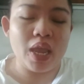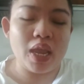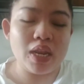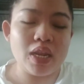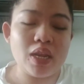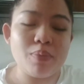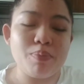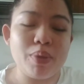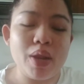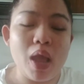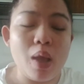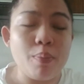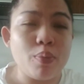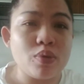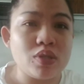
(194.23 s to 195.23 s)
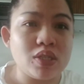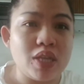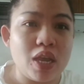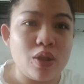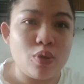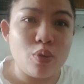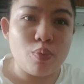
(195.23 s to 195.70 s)
and then,
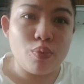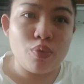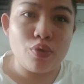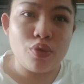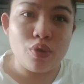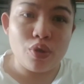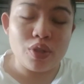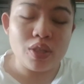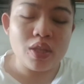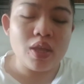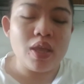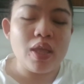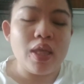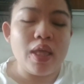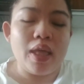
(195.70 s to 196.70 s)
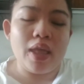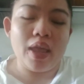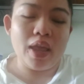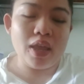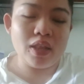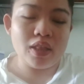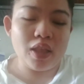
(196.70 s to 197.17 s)
pina-apostyle ko po yon
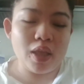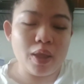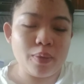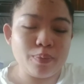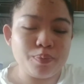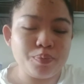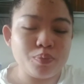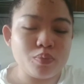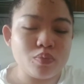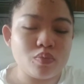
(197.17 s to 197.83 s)
and then,